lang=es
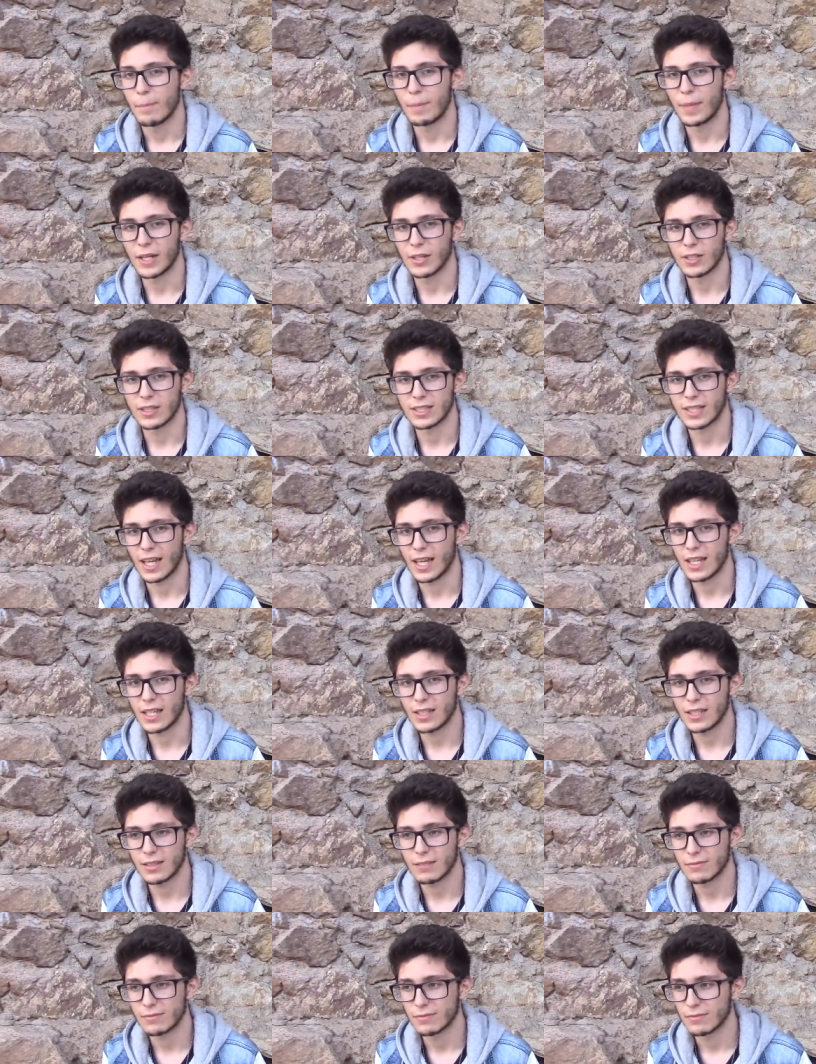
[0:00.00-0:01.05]
pero desde
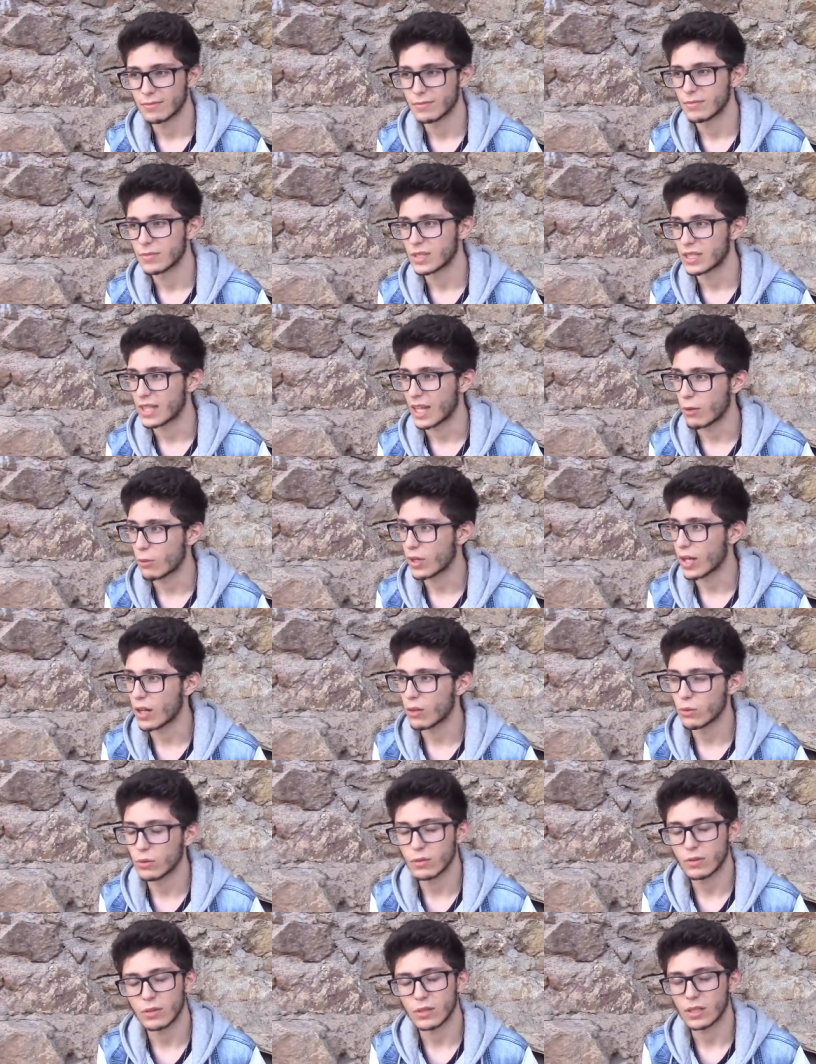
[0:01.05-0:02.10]
ahí, si hay buena
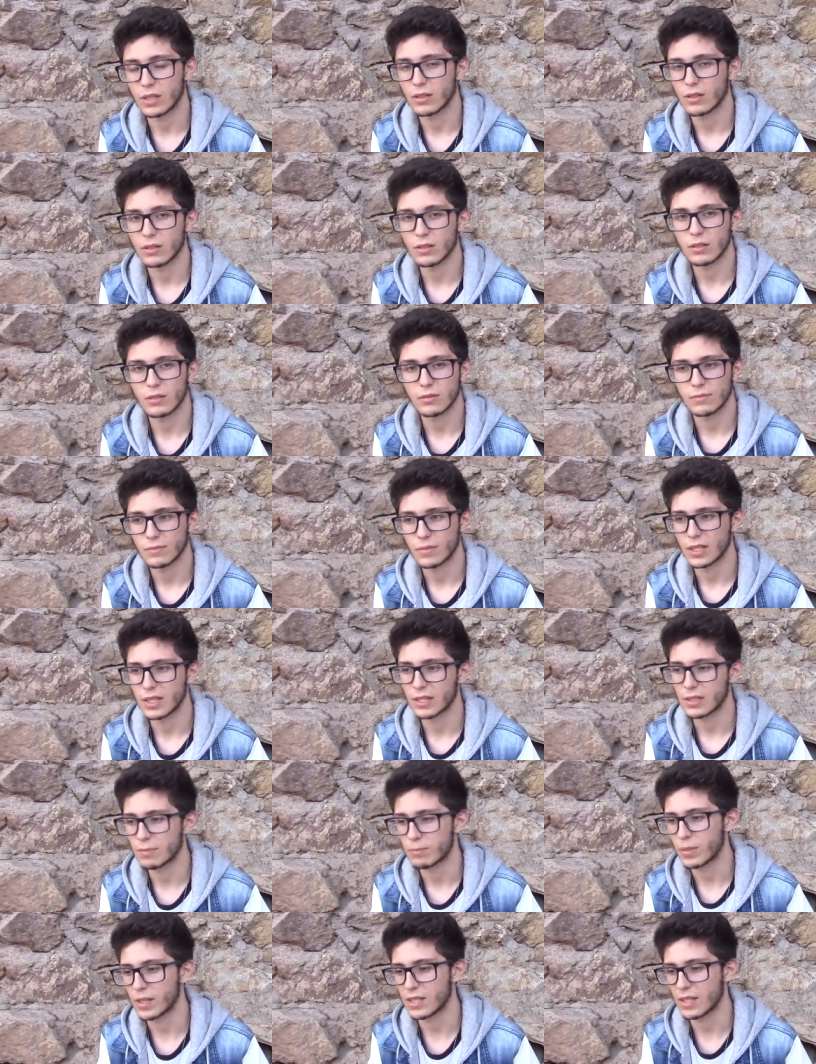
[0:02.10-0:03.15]
luz y todo,
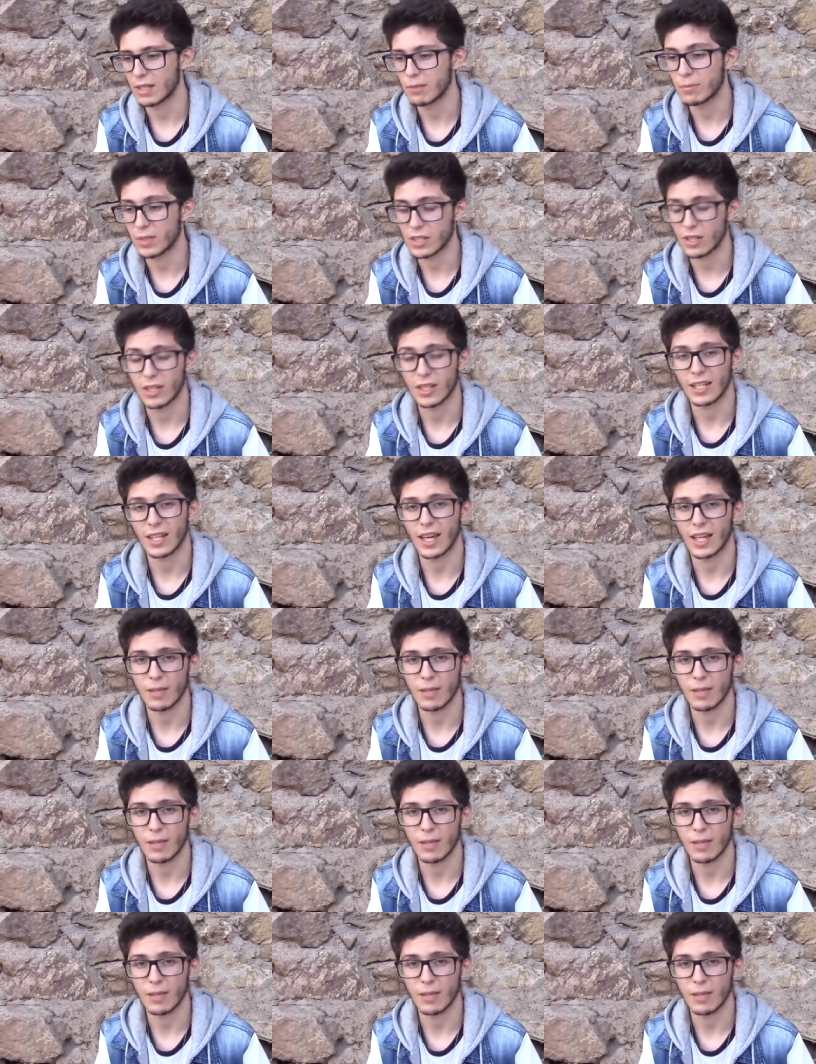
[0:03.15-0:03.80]
es impresionante.